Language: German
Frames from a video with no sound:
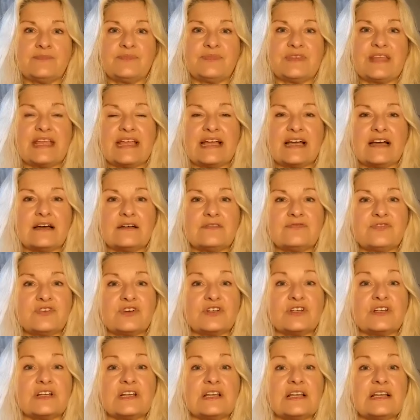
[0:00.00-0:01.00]
der
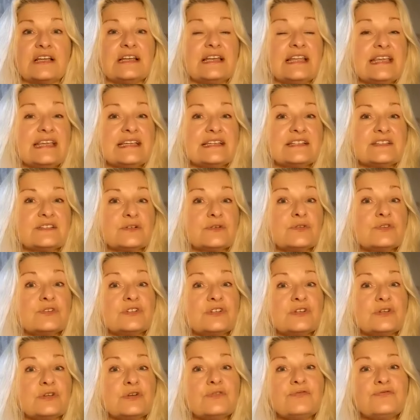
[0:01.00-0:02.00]
von Licht
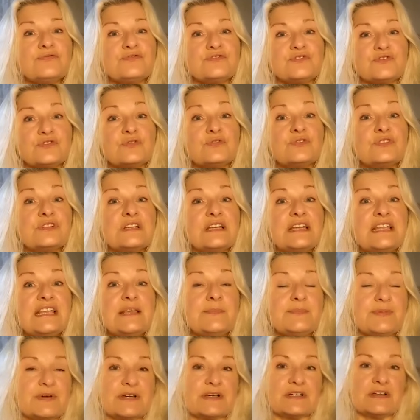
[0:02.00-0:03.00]
und Luft und
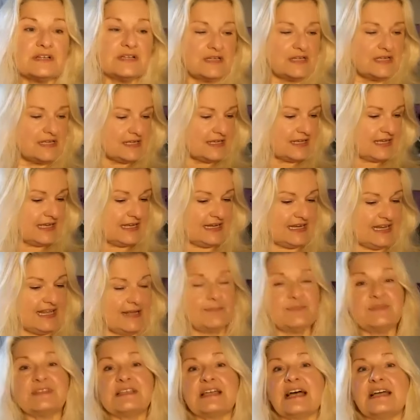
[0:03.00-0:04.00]
Liebe
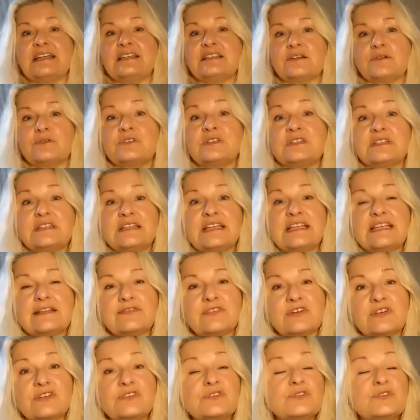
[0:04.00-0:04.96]
gelebt hat und nicht von